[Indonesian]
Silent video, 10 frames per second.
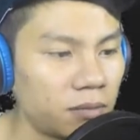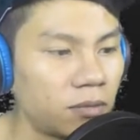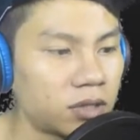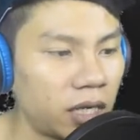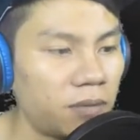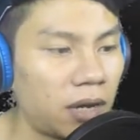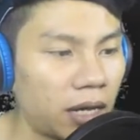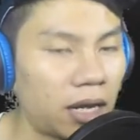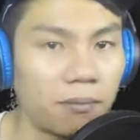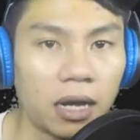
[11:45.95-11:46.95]
bocah ini
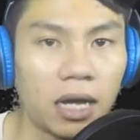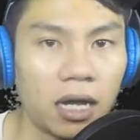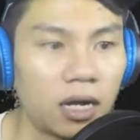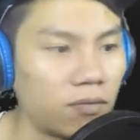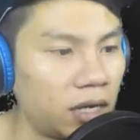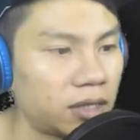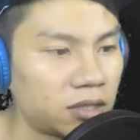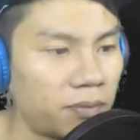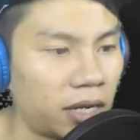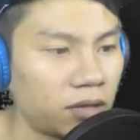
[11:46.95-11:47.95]
bakalan makan wanita
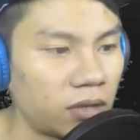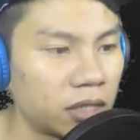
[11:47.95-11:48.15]
Jepang itu